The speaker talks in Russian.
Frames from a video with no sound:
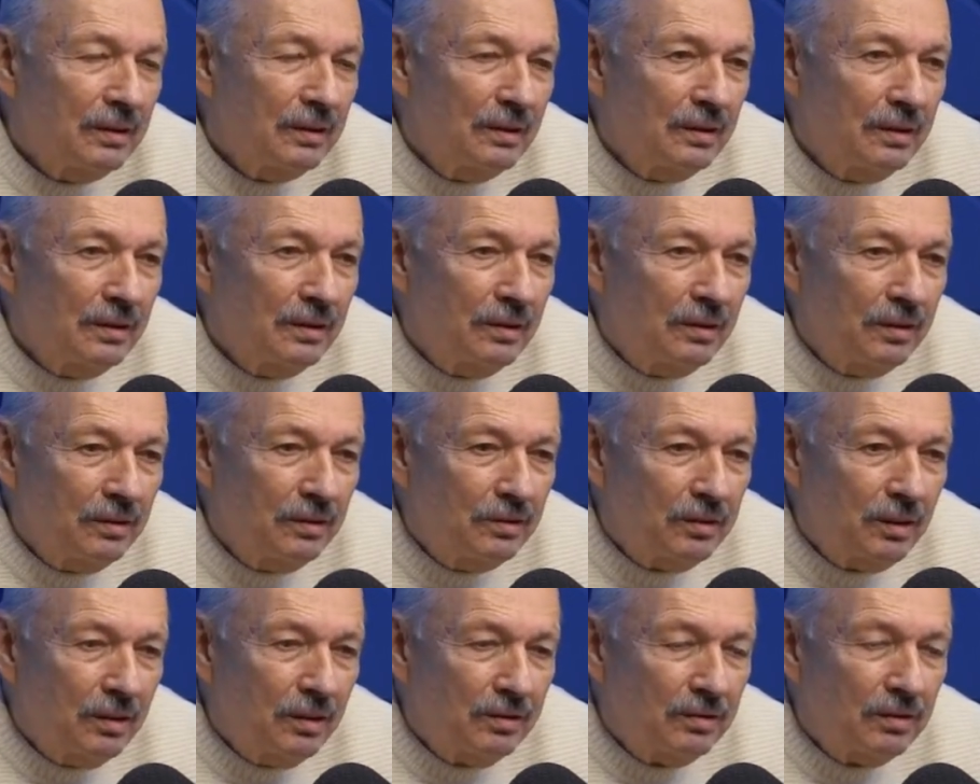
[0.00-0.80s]
Сейчас
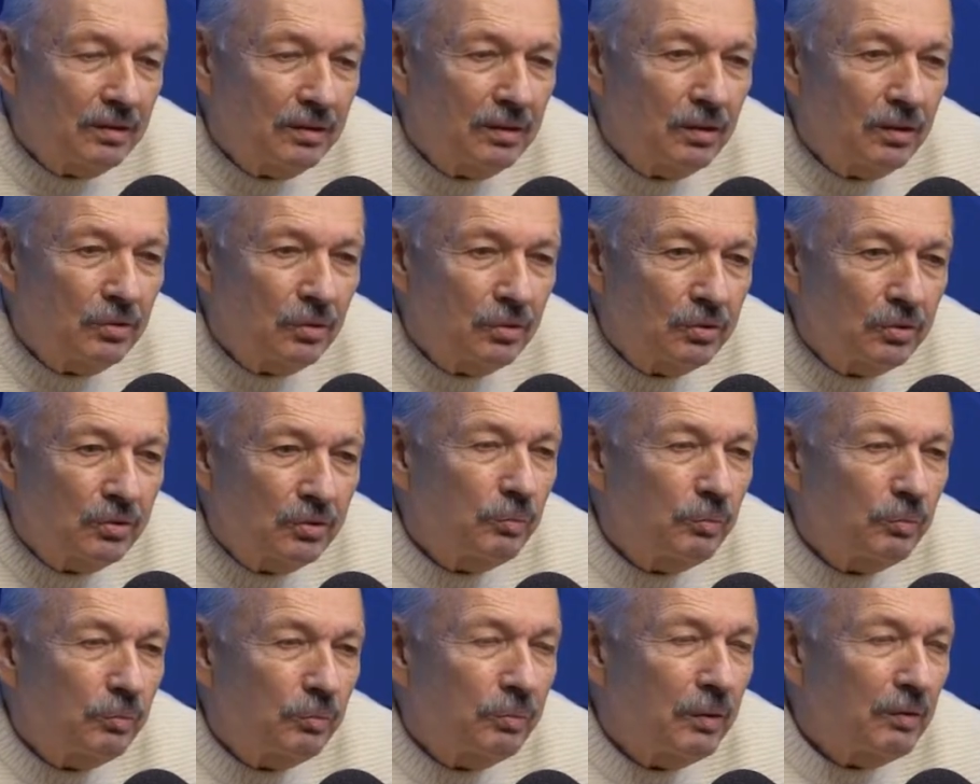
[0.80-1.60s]
это то, что касается
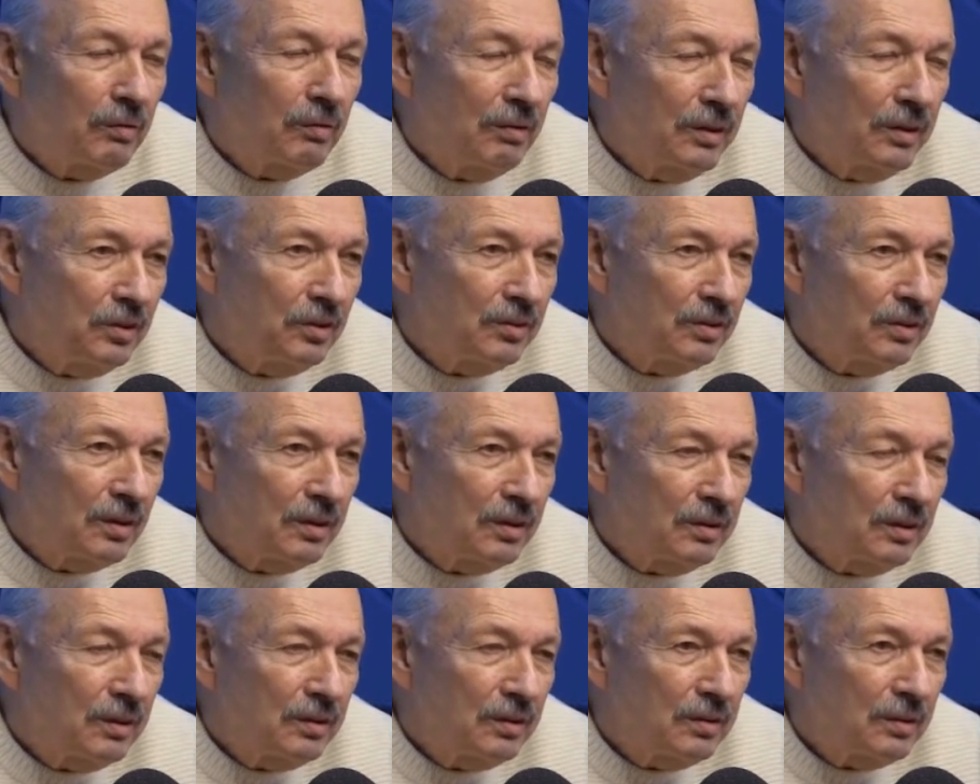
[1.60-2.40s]
управленческой
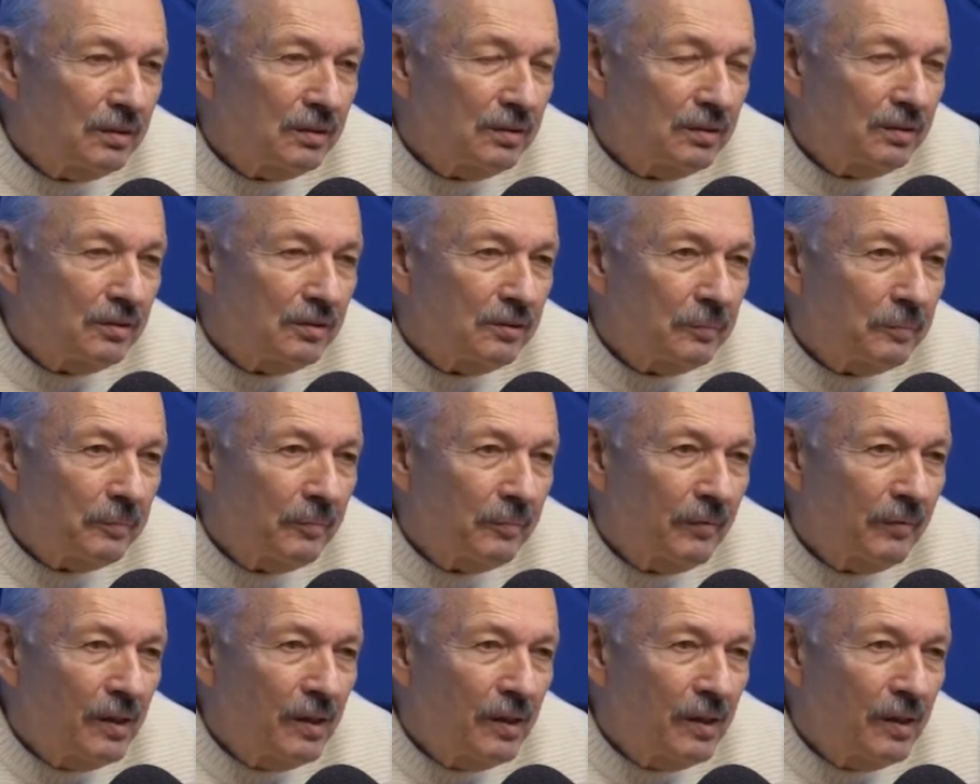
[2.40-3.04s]
деятельности.